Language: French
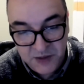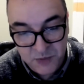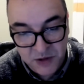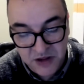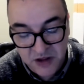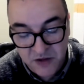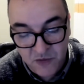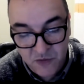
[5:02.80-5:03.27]
qui me
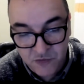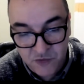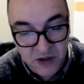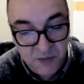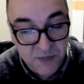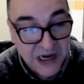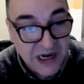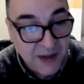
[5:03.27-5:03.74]
les avaient
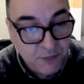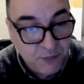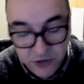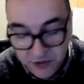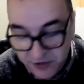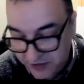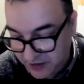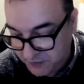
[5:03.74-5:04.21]
envoyés par la
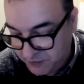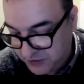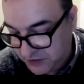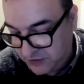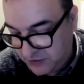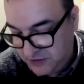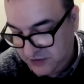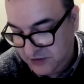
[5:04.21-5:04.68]
poste, hein,
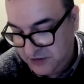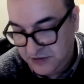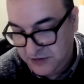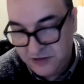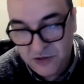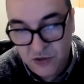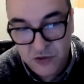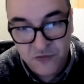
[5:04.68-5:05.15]
parce que euh,
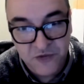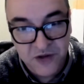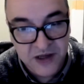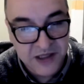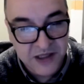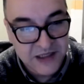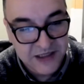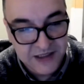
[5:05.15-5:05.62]

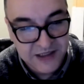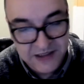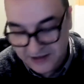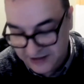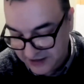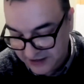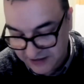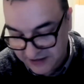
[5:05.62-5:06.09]
transférer
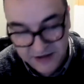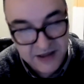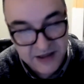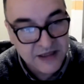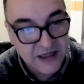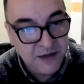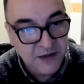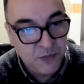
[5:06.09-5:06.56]
des,
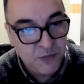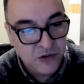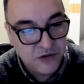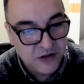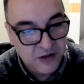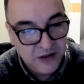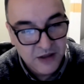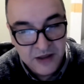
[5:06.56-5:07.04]
disquettes à
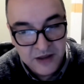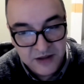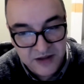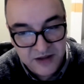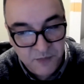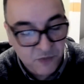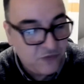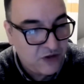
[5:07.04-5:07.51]
l'époque,
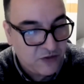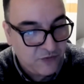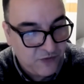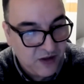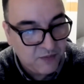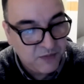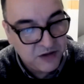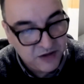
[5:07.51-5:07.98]
ça pouvait se
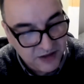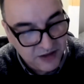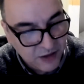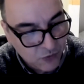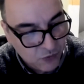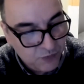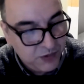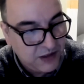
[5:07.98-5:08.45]
faire, mais
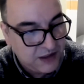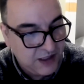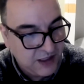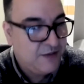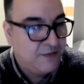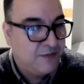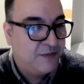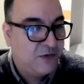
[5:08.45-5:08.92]
c'était
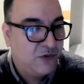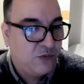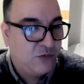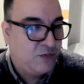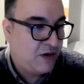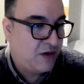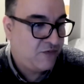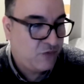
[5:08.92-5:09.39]
compliqué.
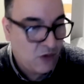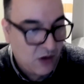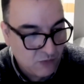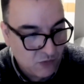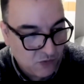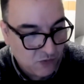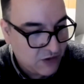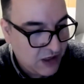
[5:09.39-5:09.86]
Donc parfois,
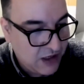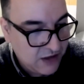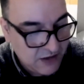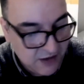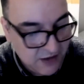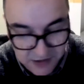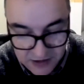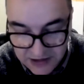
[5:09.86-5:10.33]
bon voilà,
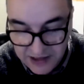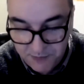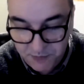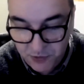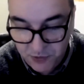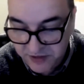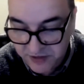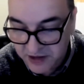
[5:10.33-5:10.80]
la
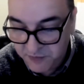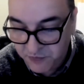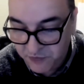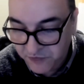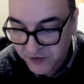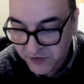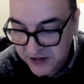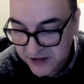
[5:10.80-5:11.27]
poste allait
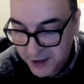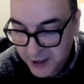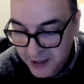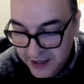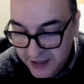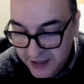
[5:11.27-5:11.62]
plus vite.